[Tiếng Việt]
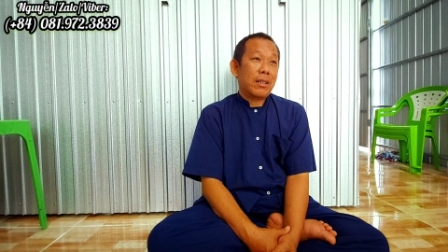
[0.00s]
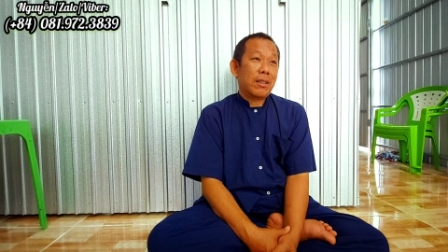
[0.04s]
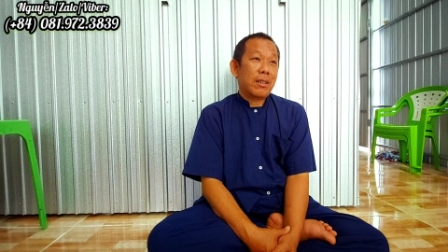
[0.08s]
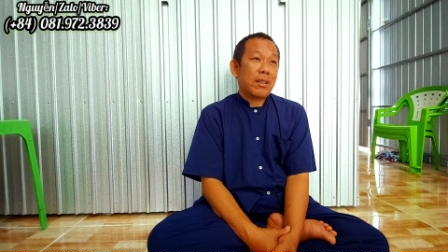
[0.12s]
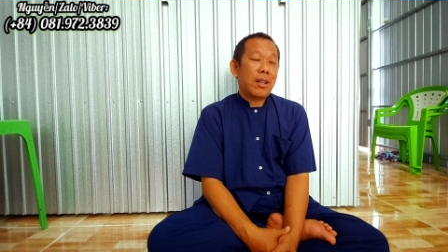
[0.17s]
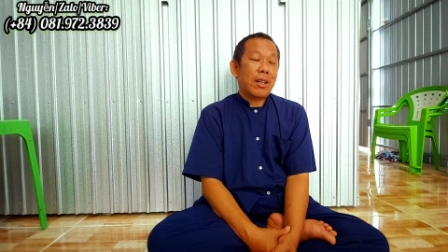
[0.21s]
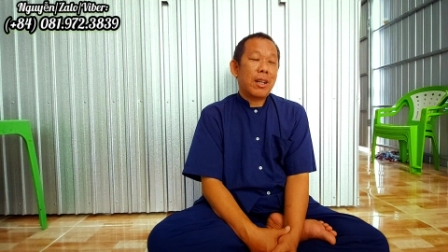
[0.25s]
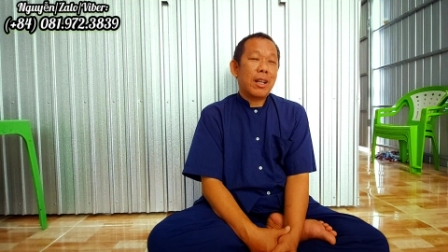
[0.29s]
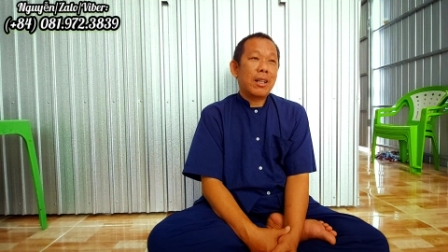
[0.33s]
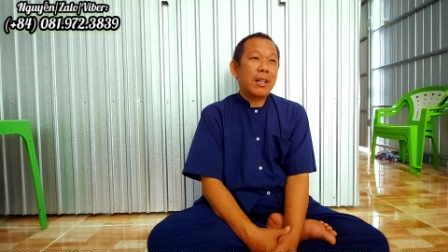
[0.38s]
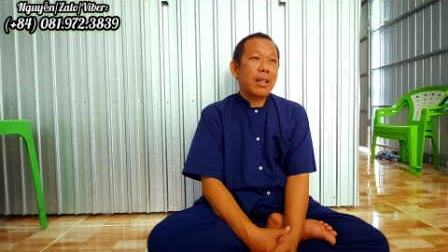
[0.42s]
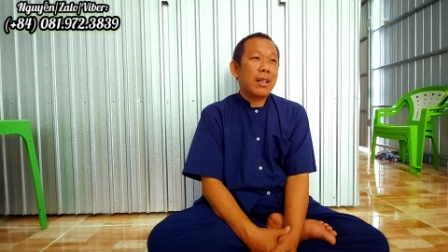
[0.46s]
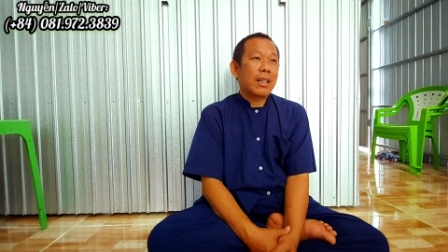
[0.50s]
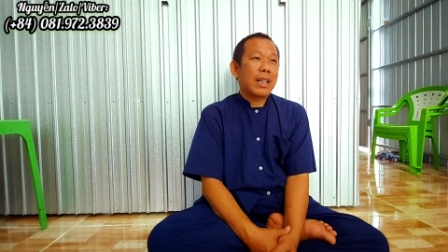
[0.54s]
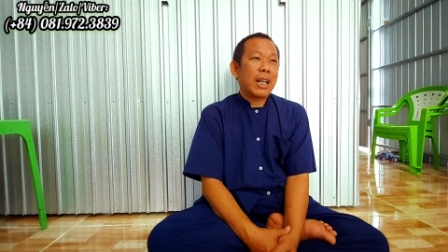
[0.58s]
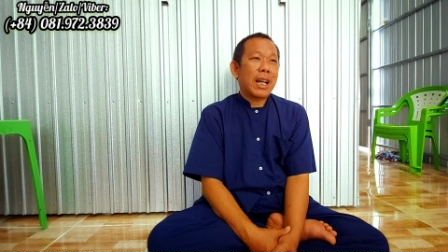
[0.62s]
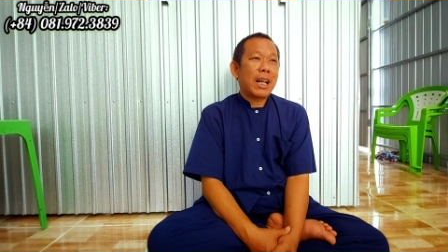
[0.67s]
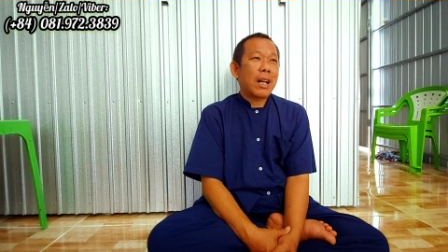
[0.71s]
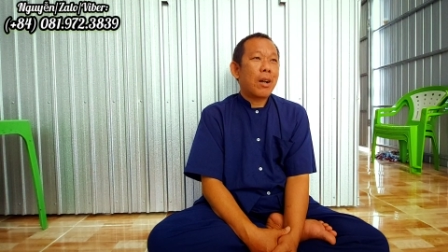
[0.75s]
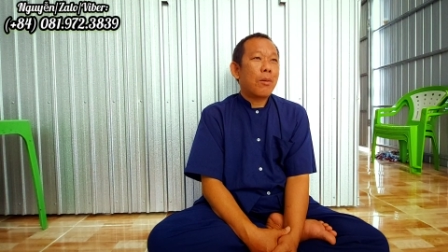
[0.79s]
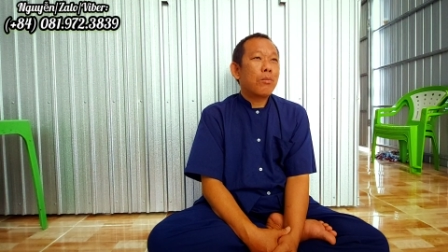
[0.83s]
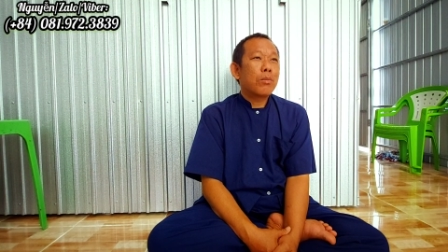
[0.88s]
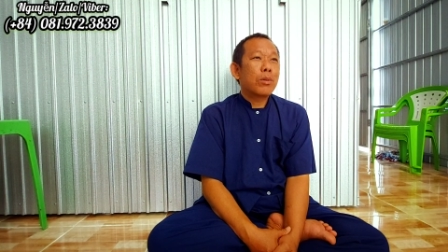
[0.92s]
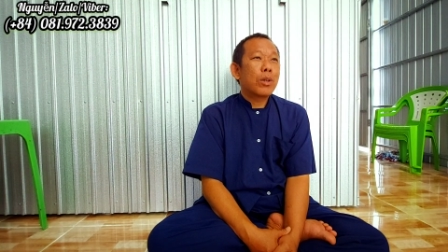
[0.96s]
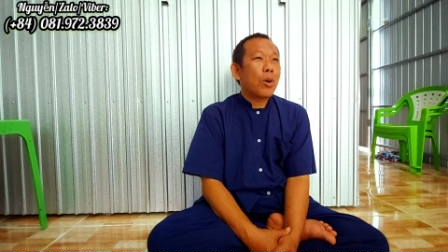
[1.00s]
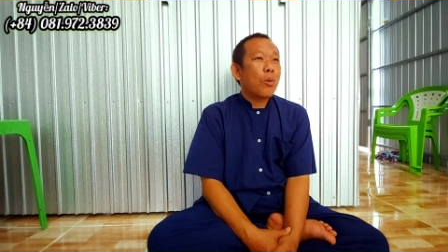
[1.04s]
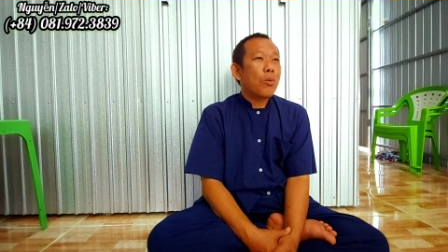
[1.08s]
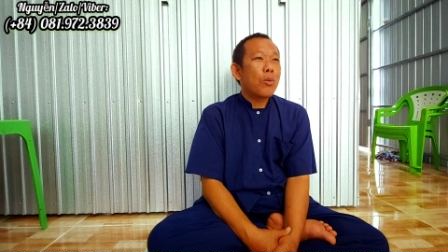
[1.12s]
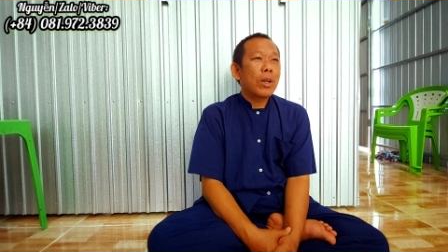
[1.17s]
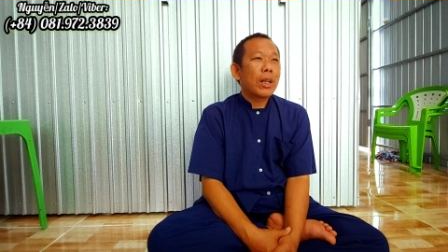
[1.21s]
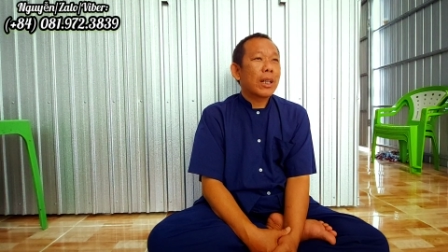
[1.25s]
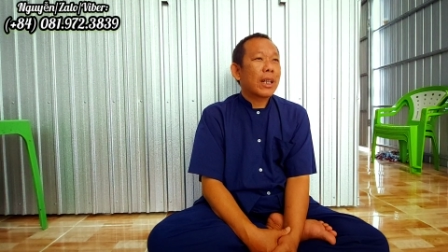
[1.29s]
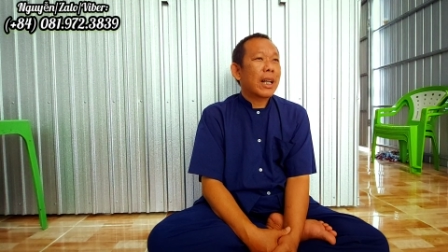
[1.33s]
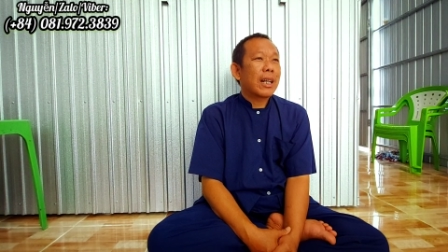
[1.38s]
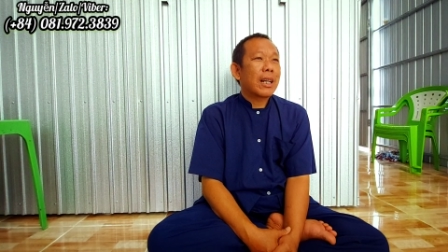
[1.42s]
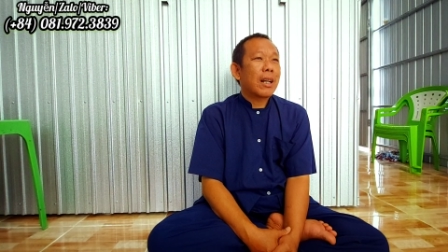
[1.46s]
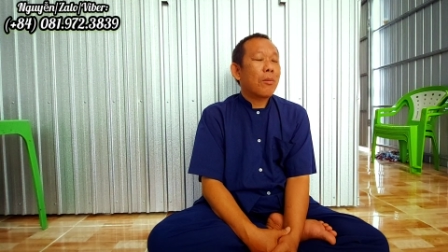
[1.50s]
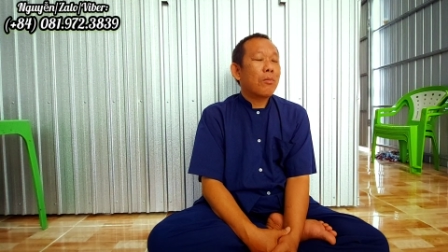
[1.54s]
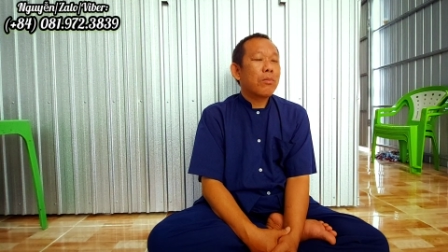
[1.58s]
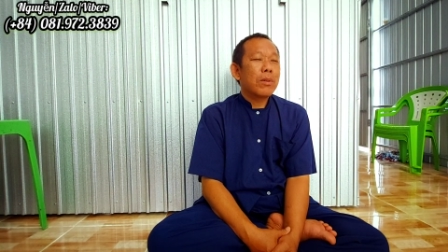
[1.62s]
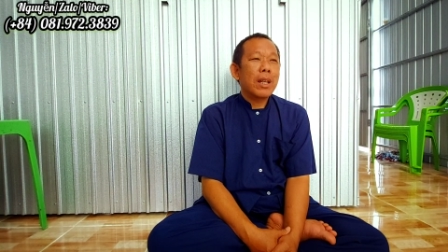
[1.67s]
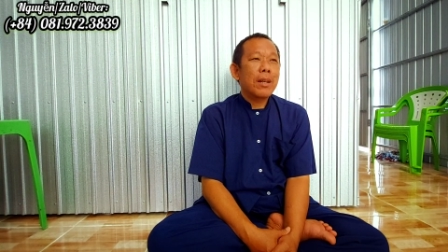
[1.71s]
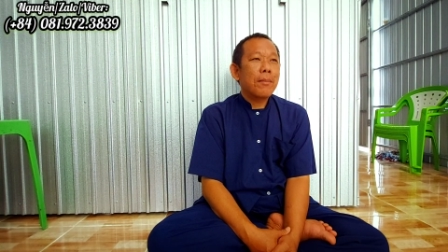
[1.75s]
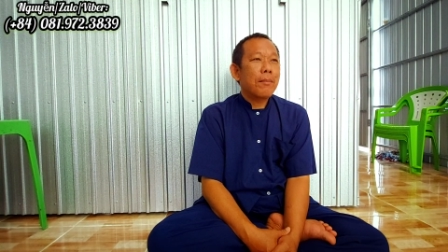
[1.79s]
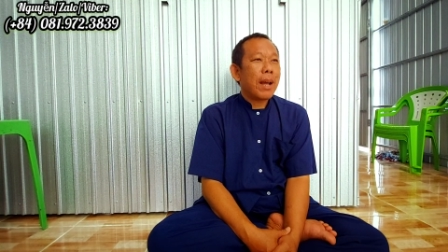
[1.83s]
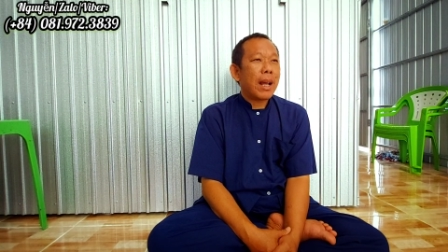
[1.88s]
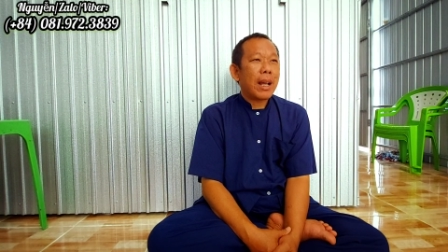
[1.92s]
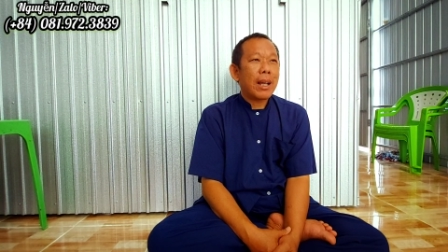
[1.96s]
cho nên người ta không trụ người ta không
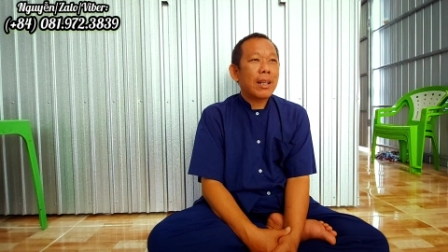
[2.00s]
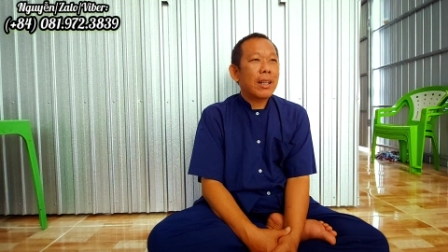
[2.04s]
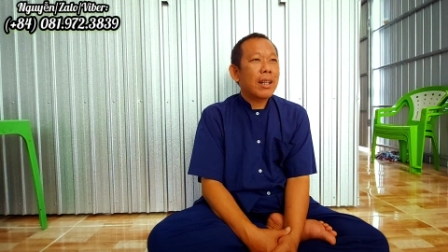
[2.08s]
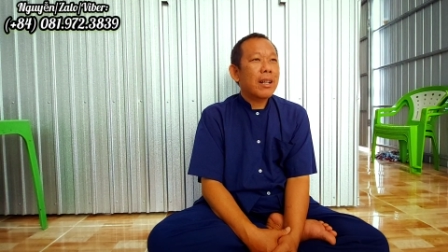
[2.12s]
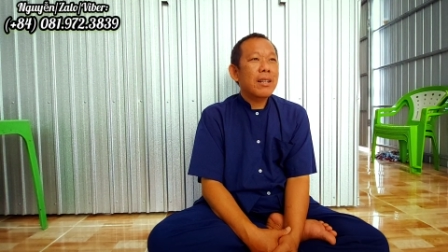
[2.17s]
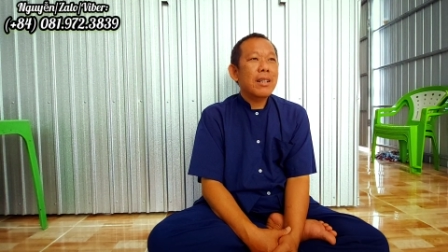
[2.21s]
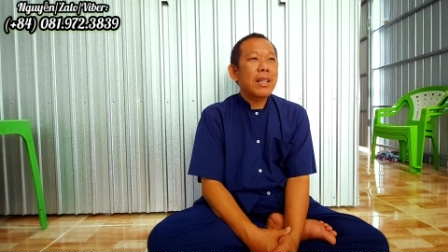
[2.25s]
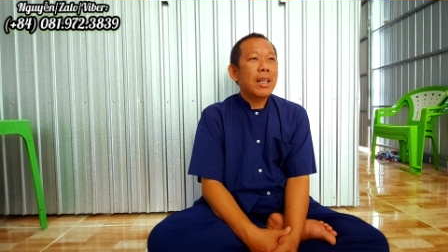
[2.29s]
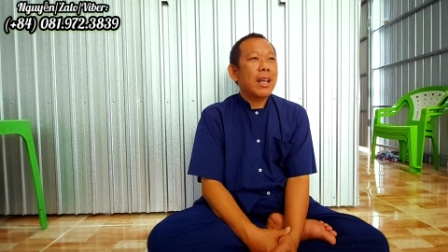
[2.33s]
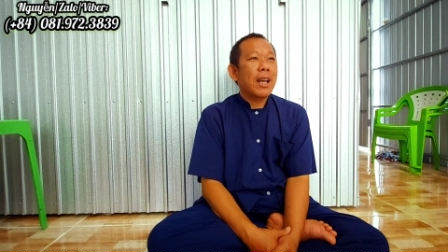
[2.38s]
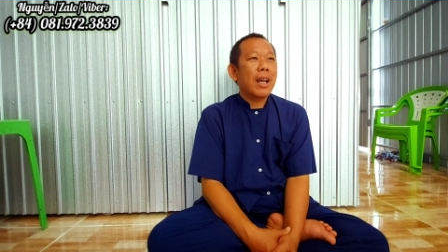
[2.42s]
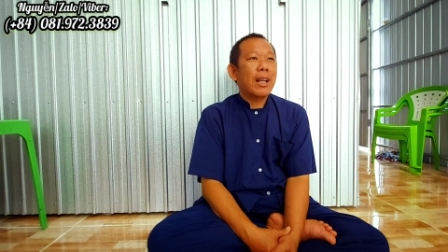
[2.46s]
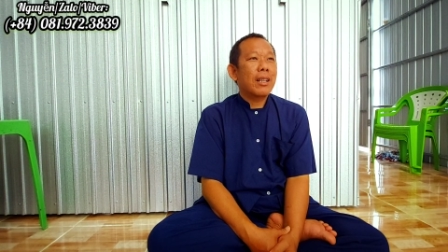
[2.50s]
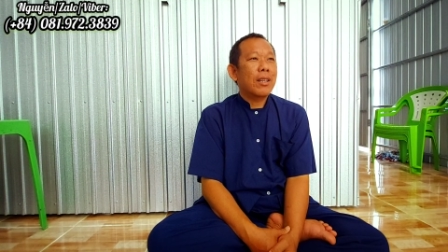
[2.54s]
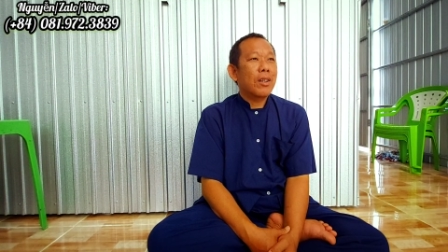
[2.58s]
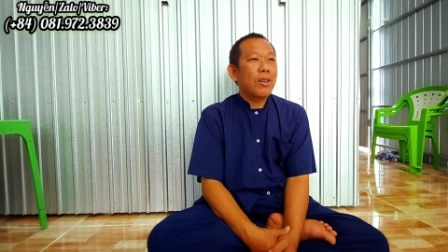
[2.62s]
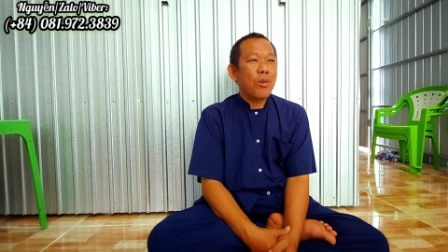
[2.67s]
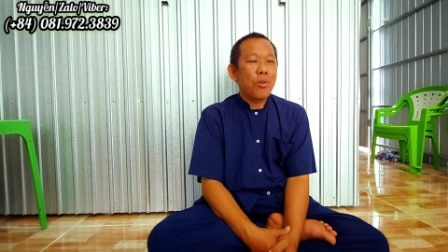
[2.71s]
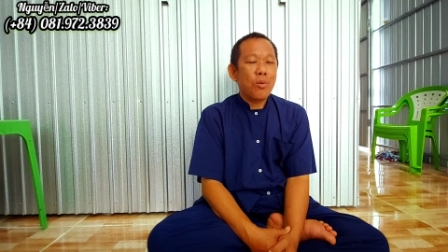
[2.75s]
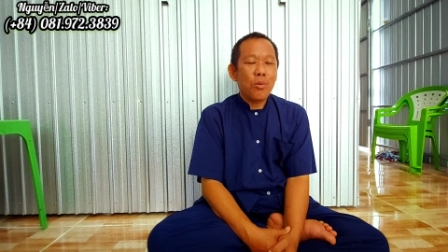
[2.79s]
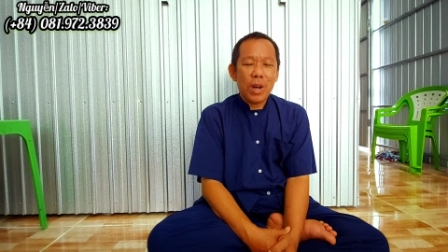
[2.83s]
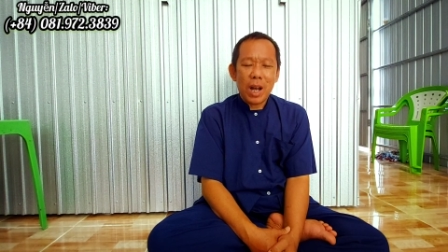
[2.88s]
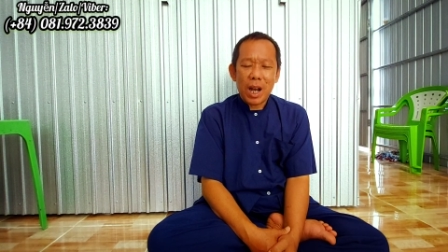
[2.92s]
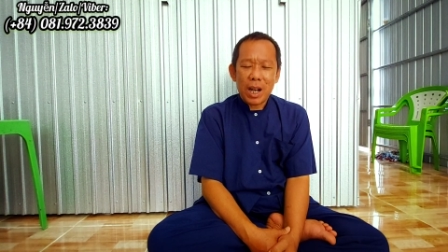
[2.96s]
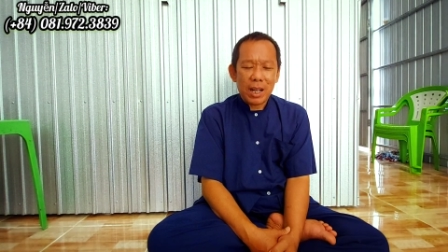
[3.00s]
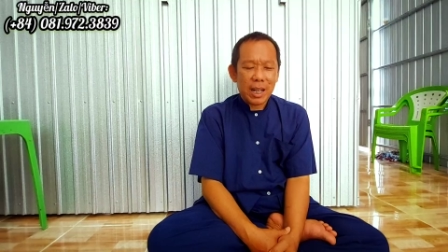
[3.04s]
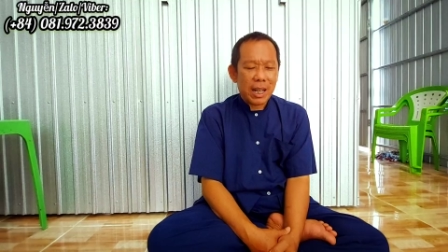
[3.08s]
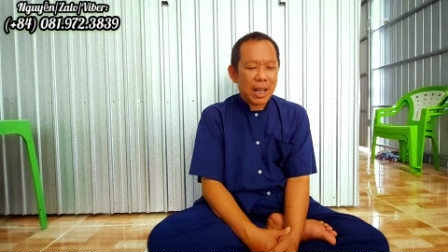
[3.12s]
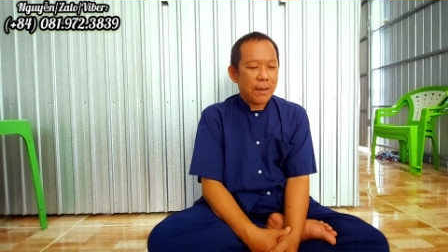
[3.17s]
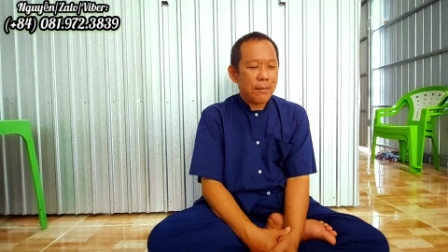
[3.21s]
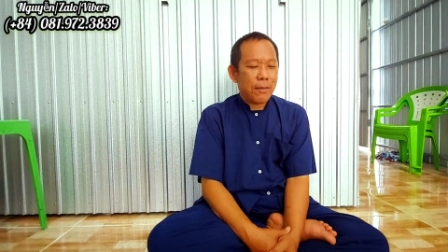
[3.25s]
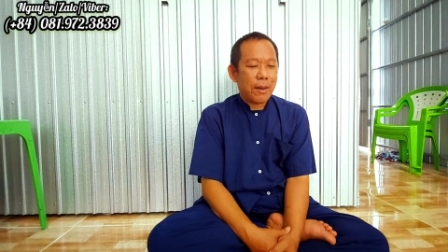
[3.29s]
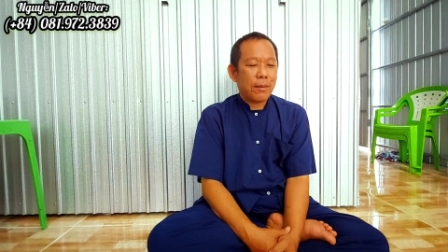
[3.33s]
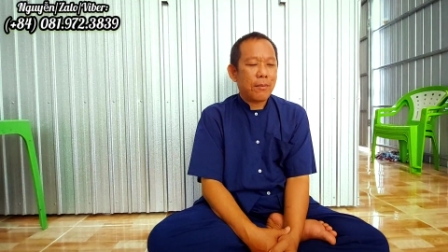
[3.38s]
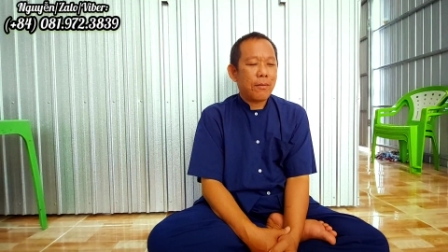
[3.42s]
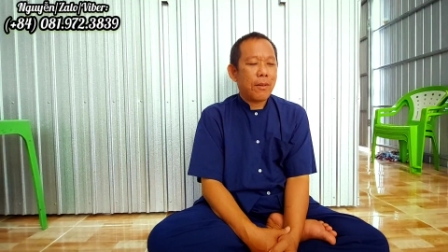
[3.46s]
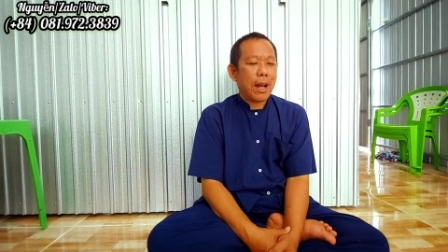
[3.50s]
dính mắc cái thứ gì hết dù đời hay phật